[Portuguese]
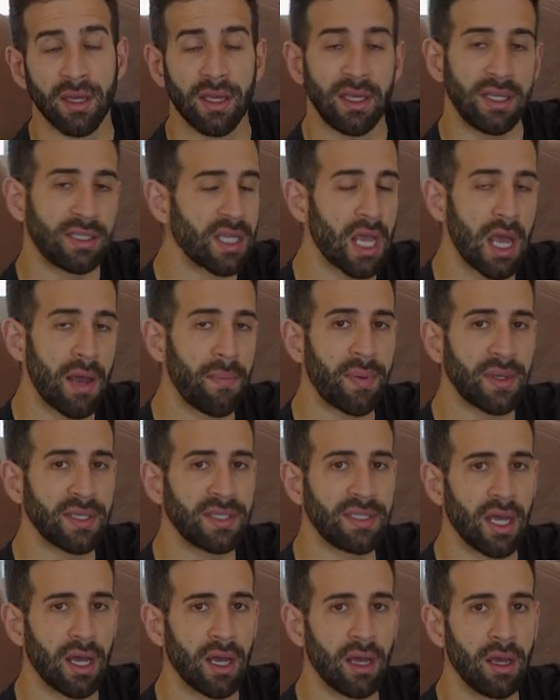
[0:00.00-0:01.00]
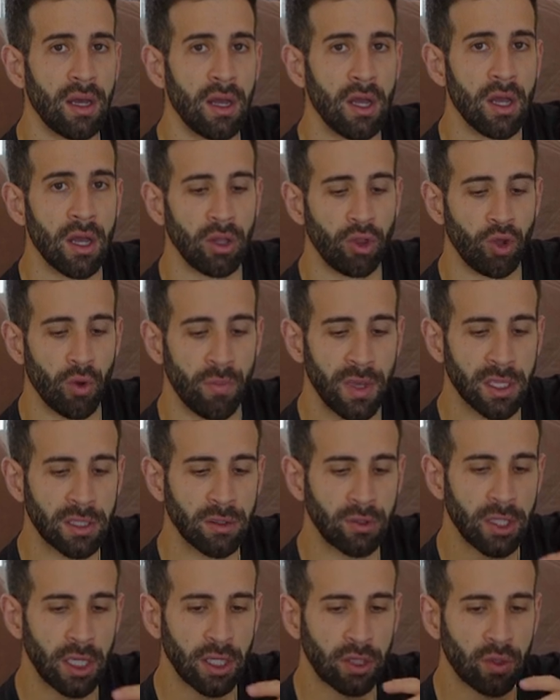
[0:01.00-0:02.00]
e saem a passear do
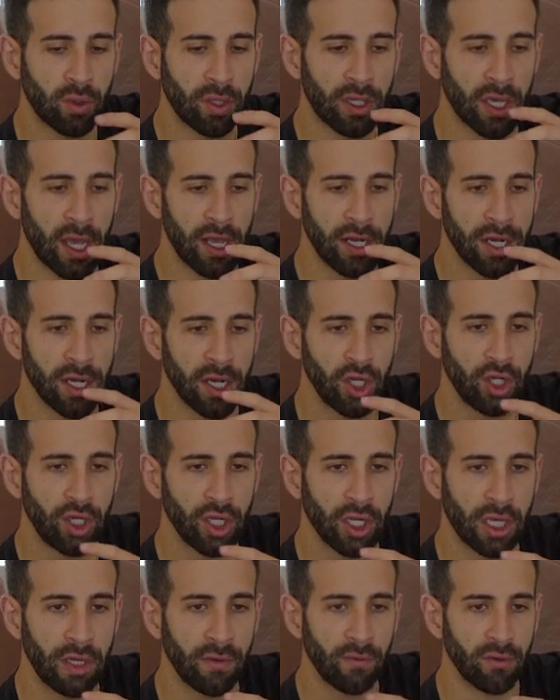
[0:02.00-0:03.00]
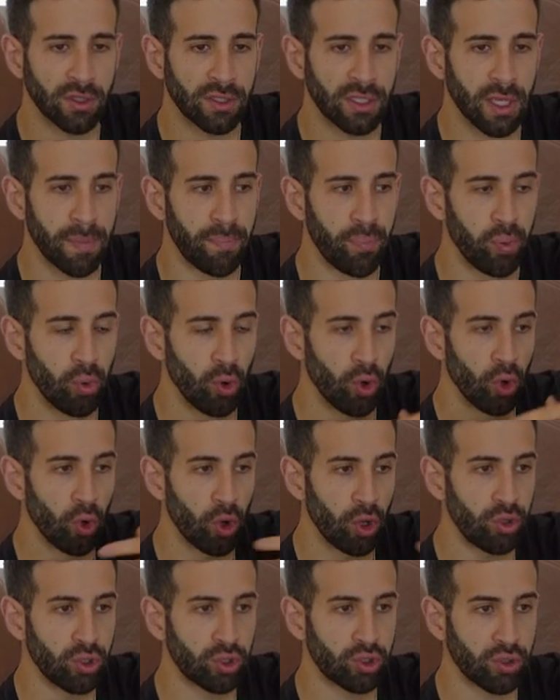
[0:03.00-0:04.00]
mesmo jeito que a energia que você
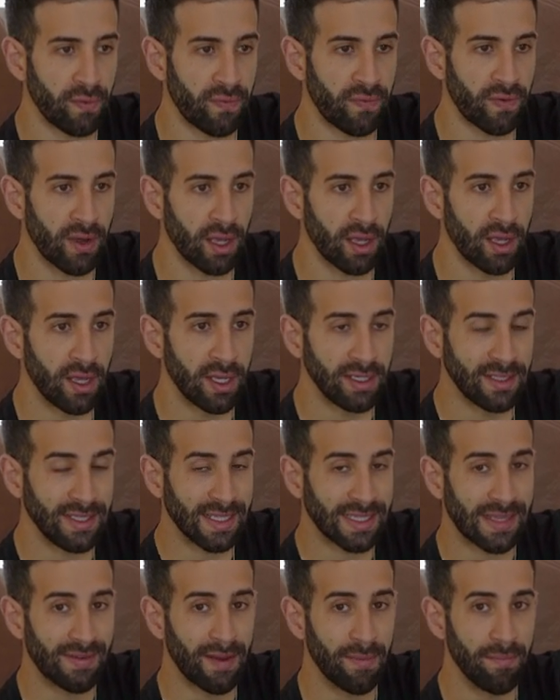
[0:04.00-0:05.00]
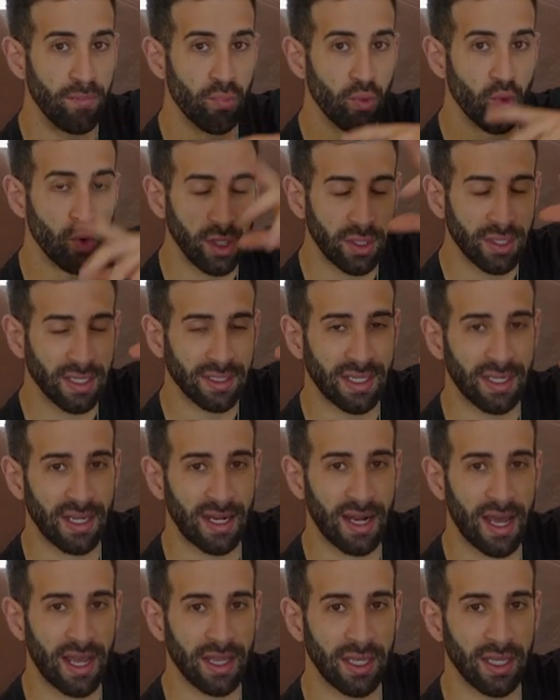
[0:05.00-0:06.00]
pulou do sofá já estava muito
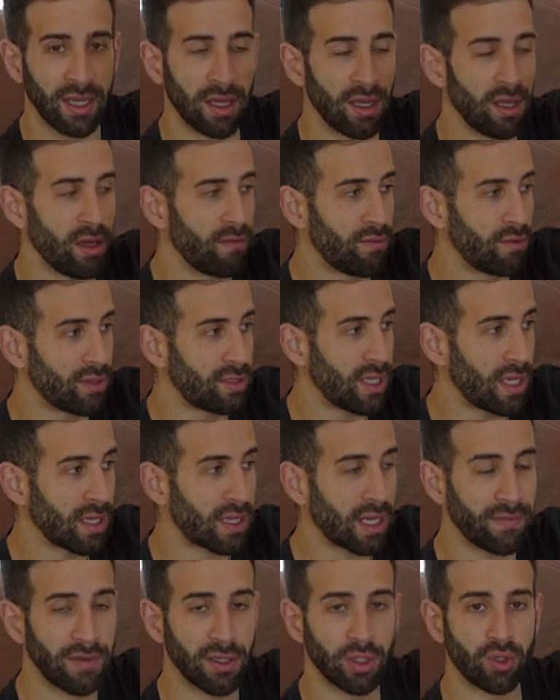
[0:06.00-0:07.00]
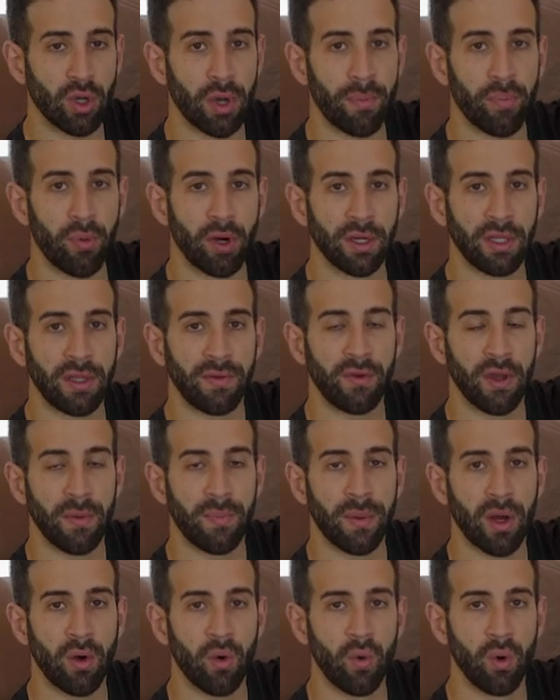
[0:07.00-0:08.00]
acelerada, você atravessou a porta e foi
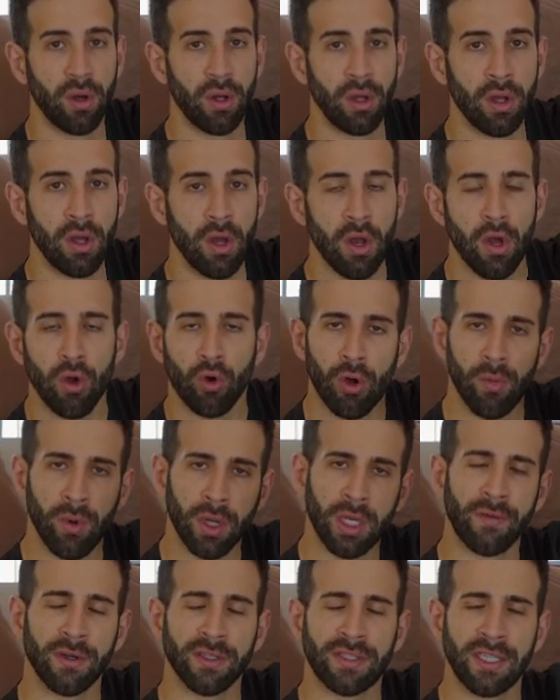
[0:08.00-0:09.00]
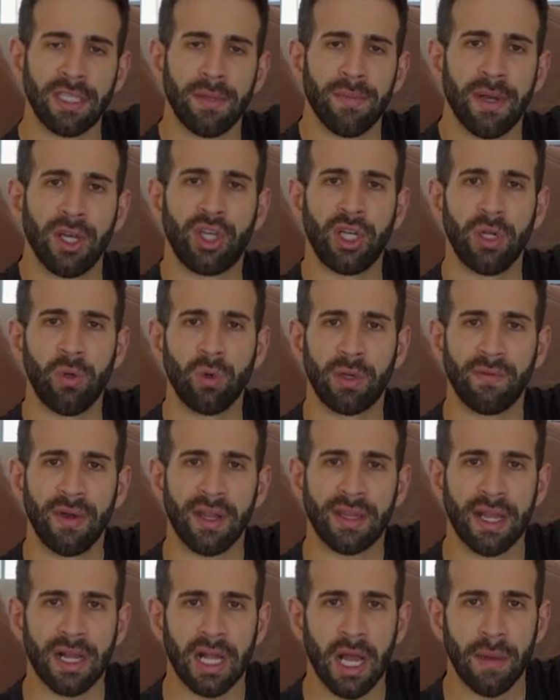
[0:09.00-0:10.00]
para a rua. Como que vocês imaginam que vai
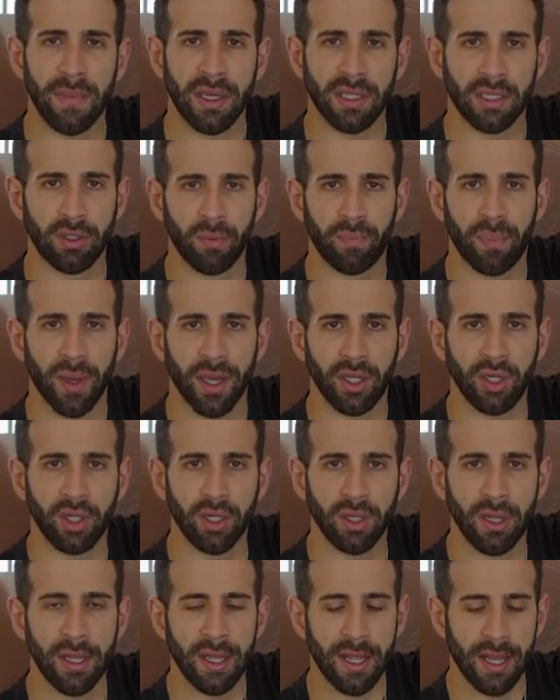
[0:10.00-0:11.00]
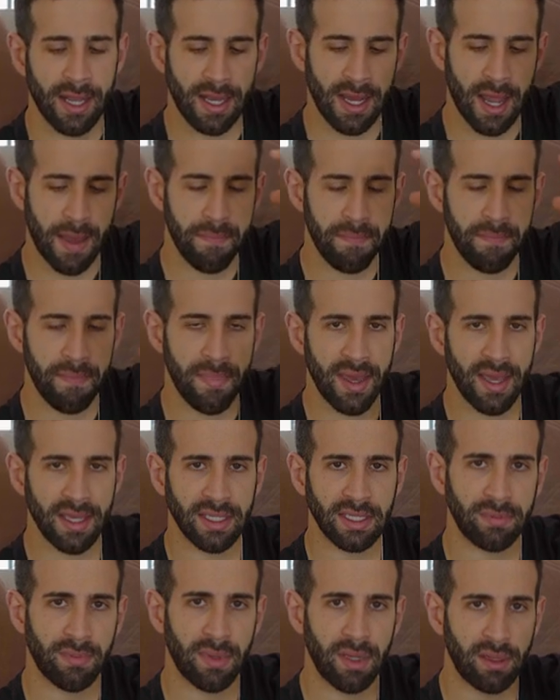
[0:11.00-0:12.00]
estar tá a cabeça do pet? na
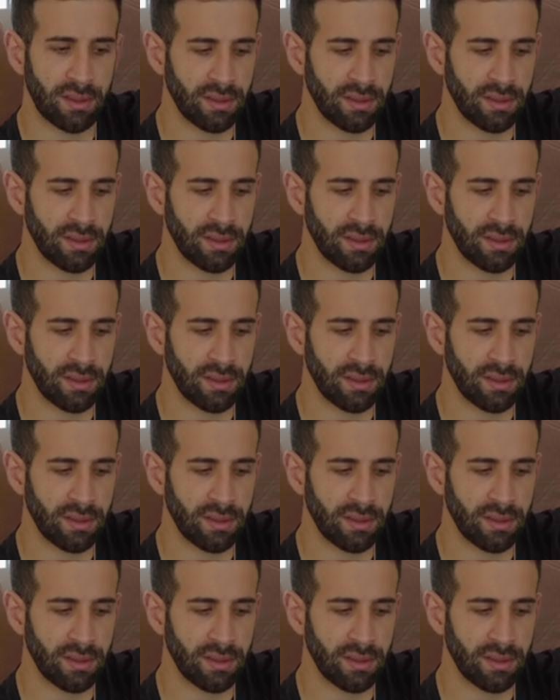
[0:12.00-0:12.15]
mesma